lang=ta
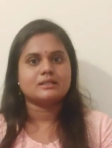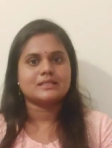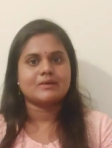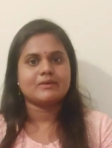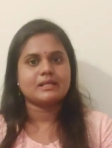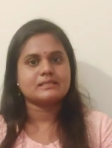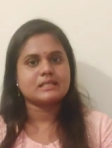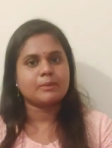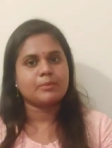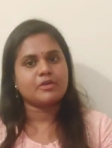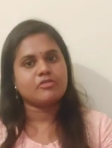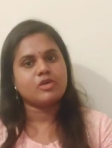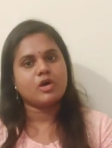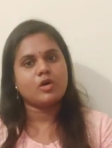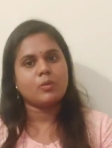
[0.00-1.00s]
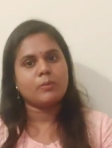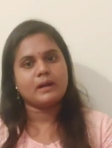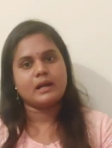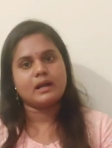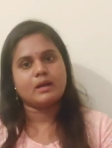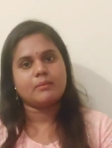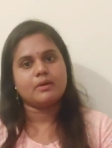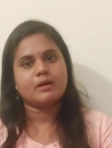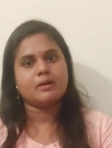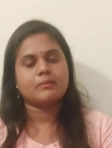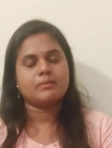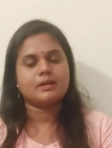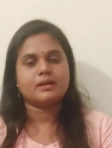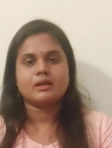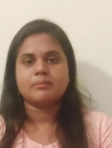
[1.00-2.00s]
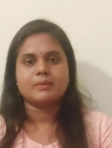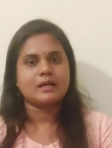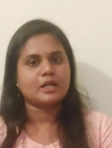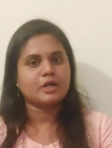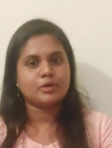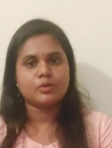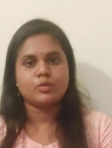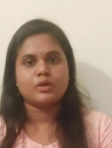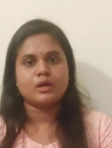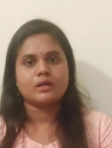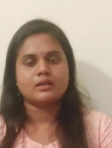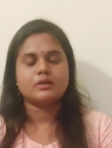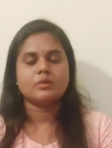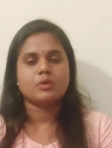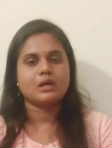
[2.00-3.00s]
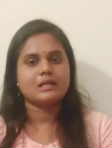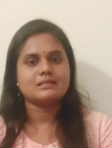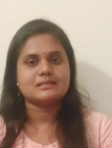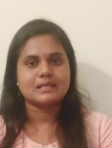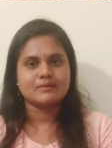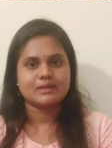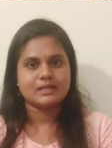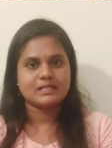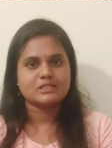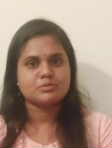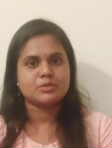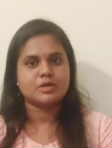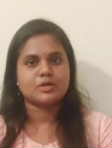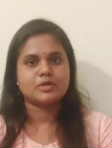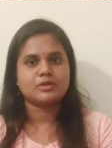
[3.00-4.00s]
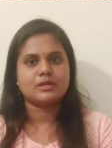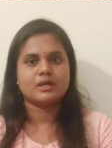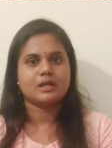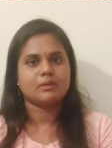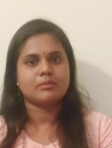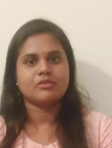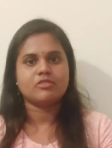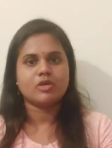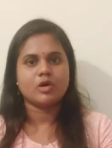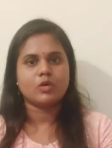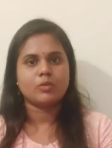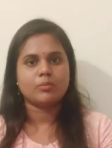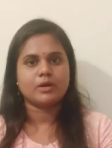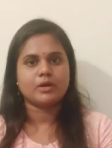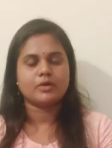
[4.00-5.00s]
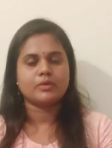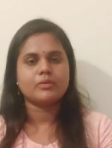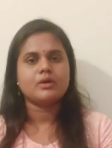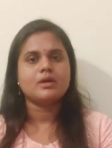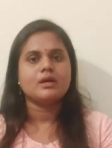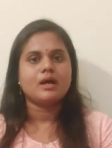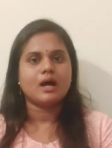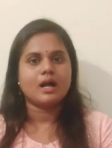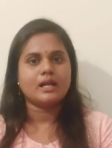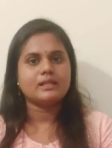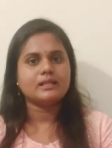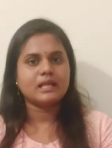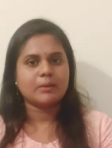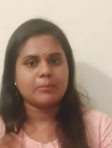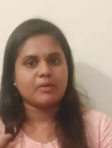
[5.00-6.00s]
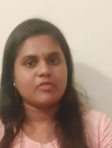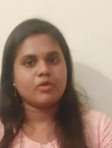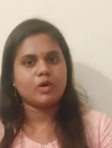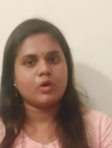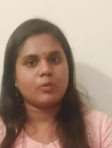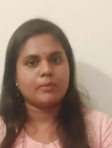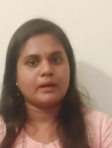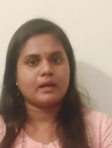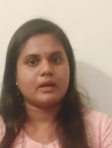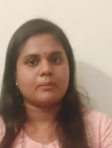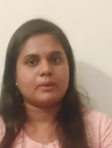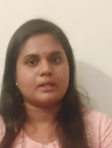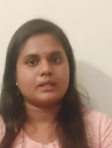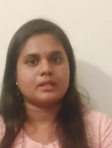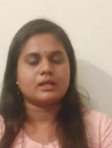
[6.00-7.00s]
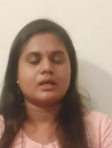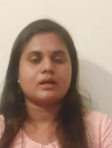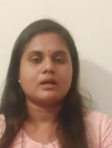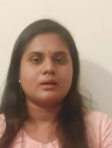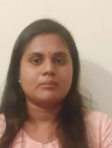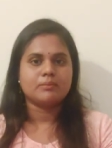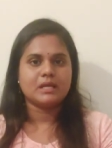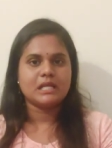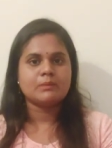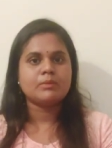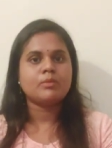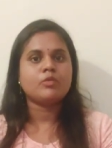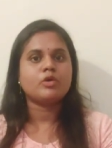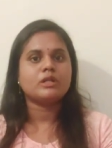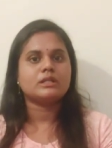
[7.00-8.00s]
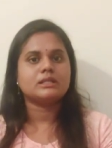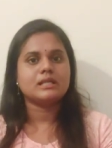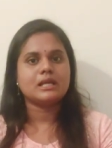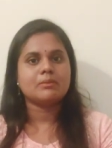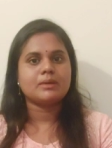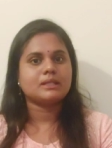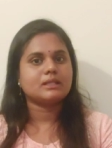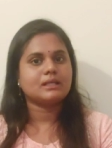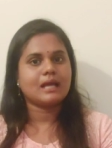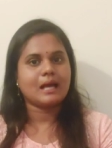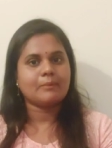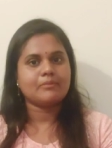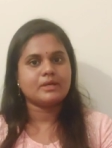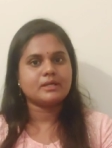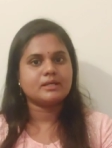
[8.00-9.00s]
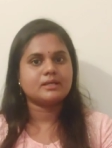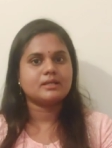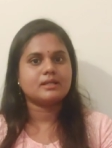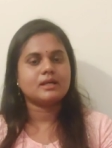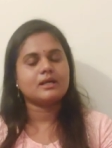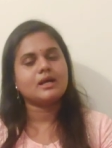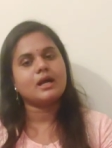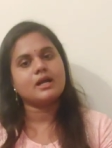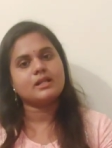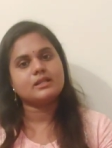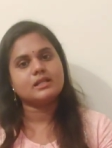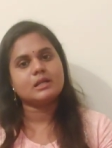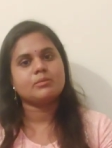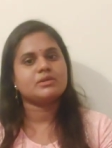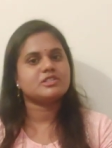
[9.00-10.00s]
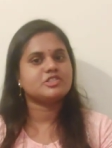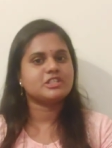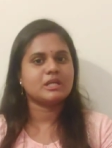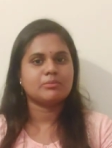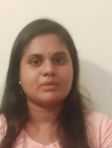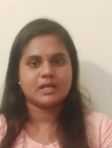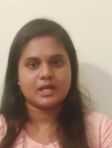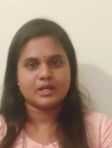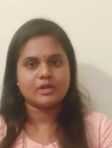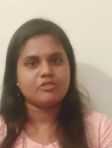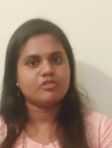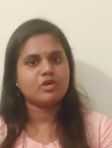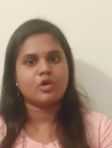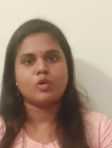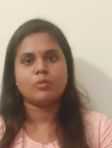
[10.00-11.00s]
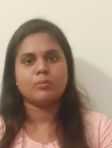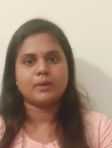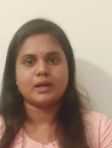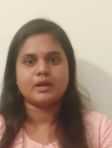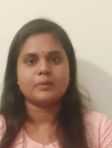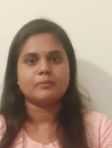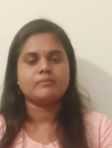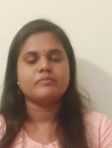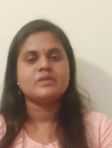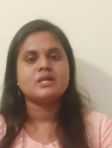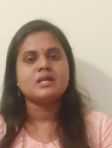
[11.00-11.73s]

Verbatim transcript: செவன் டேஸ்க்கு அப்புறம் ஃபாலோ பண்ணலாமா அப்படின்னா பண்ணக்கூடாது ஒன்லி செவன் டேஸ் மட்டும்தான் நம்ம ஃபாலோ பண்ணணும் அடுத்து எப்போ ஃபாலோ பண்ணலான்னு பார்த்தீங்கன்னா மினிமம் ஒரு த்ரீ மந்த் கேப் விட்டுட்டு தாங்க அடுத்து நம்ம ஜிஎம் டயட்டை ஃபாலோ பண்ணணும்